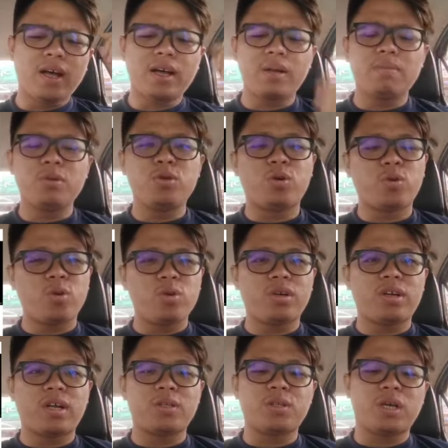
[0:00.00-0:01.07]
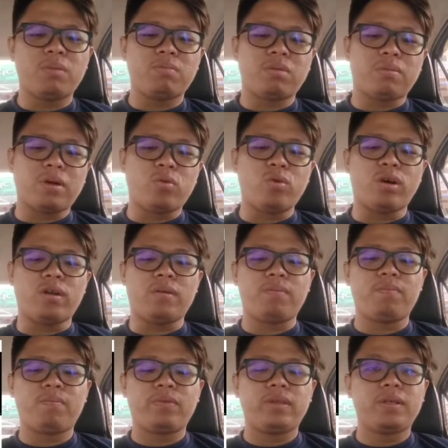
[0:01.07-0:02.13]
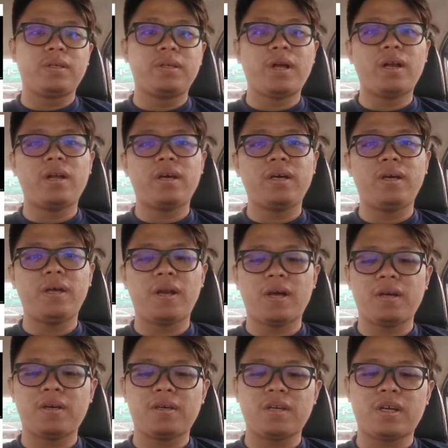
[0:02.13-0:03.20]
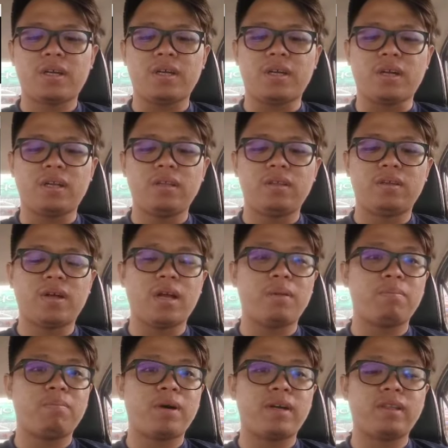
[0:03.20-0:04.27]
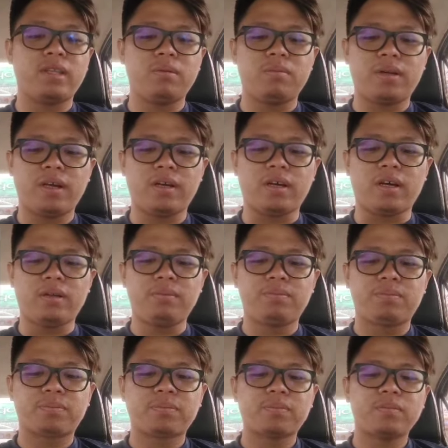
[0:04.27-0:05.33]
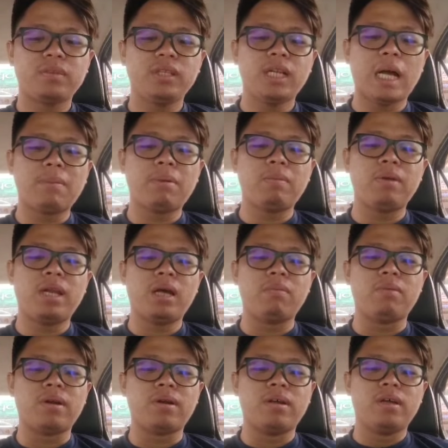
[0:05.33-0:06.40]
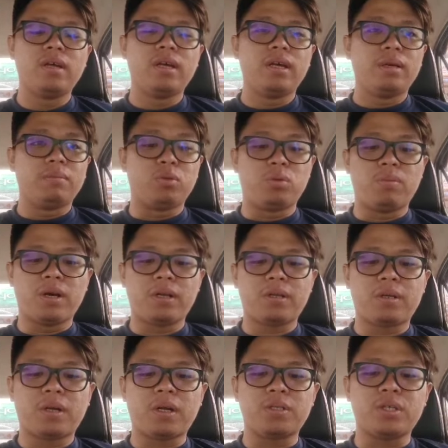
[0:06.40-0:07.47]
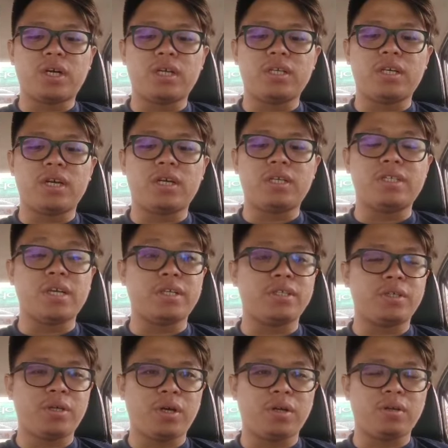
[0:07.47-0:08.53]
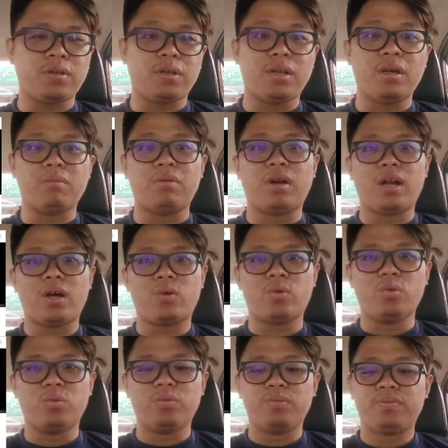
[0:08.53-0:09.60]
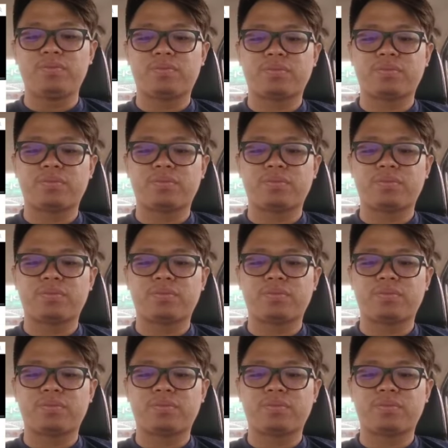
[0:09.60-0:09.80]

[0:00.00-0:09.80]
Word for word: akan menyokong kerajaan perpaduan kerana hilang keyakinan terhadap parti mereka apabila perubahan kerajaan yang dijanjikan tidak berlaku.